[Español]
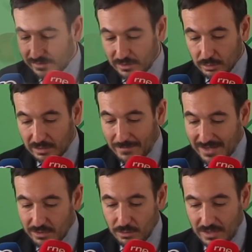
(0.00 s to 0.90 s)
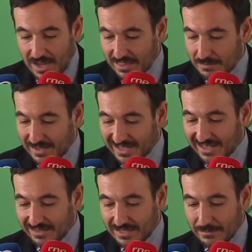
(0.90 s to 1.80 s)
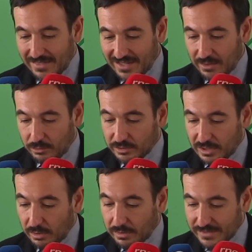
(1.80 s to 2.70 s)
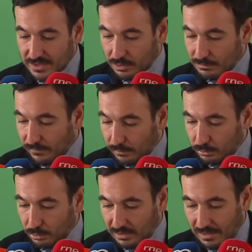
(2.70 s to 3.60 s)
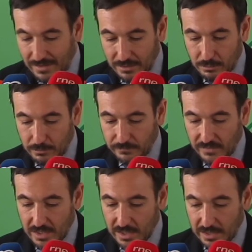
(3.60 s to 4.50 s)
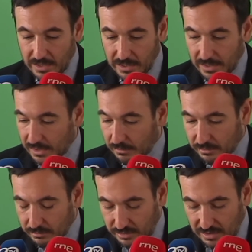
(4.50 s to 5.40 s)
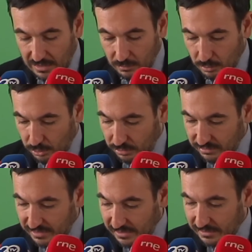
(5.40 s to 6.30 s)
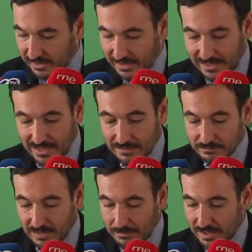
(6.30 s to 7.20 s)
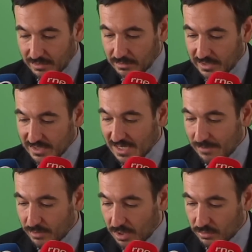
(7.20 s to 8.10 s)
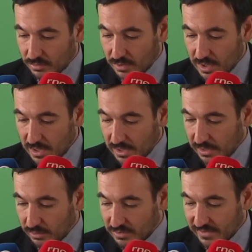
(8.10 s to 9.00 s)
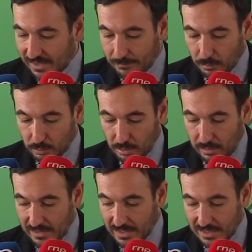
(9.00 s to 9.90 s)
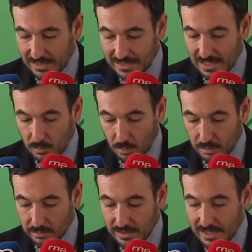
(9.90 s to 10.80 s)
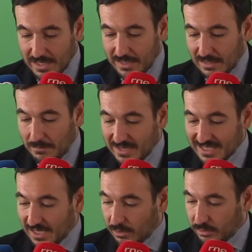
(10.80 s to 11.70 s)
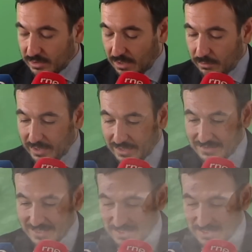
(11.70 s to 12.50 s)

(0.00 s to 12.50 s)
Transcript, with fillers: distintos tamaños, cajas de, madera de contenidos diversos como frutos, tabaco, eh, bueno, y algunos tintes que eran también en esa época considerados eh, consideradas productos de, lujo. También se han encontrado en este